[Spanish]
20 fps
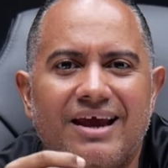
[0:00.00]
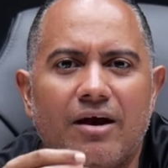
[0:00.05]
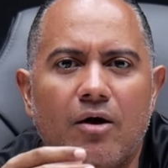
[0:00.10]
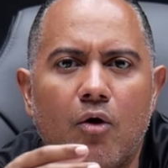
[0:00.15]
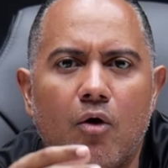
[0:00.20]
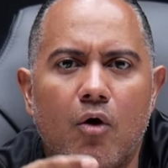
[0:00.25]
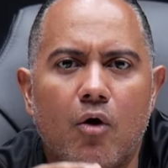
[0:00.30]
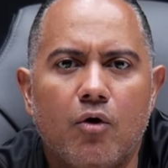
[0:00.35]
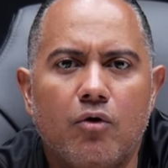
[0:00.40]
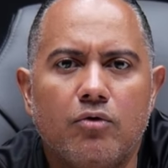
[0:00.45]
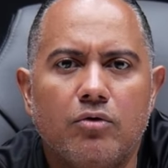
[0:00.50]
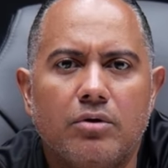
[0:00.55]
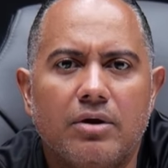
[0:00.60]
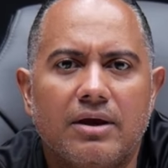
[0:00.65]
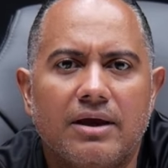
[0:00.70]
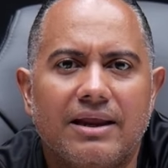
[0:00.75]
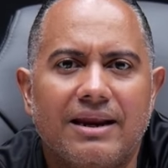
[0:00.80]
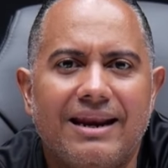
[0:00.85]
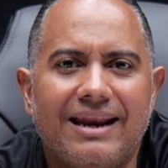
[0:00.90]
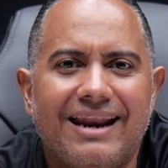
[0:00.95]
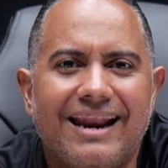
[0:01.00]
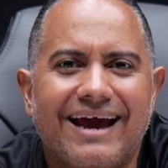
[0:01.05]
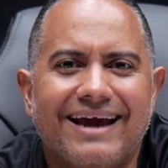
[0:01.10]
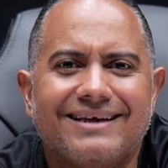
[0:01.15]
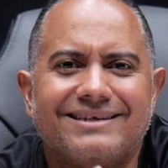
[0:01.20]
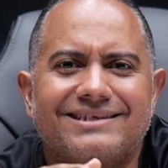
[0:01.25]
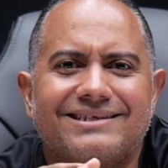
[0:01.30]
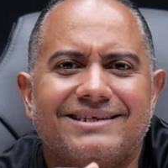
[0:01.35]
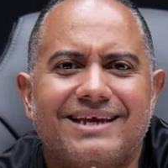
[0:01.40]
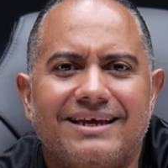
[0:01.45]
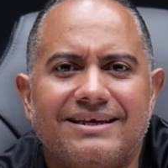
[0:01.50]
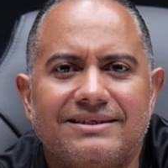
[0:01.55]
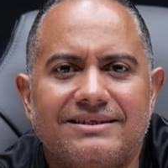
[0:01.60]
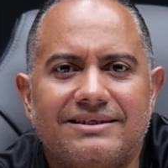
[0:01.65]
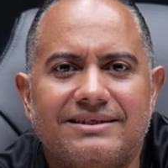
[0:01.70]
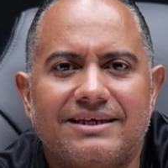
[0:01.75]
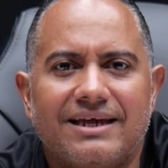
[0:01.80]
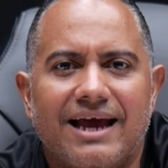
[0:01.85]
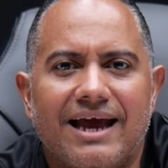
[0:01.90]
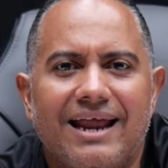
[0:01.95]
con la
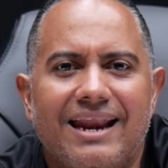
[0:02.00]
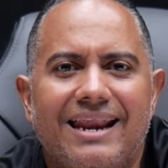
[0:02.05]
esencia,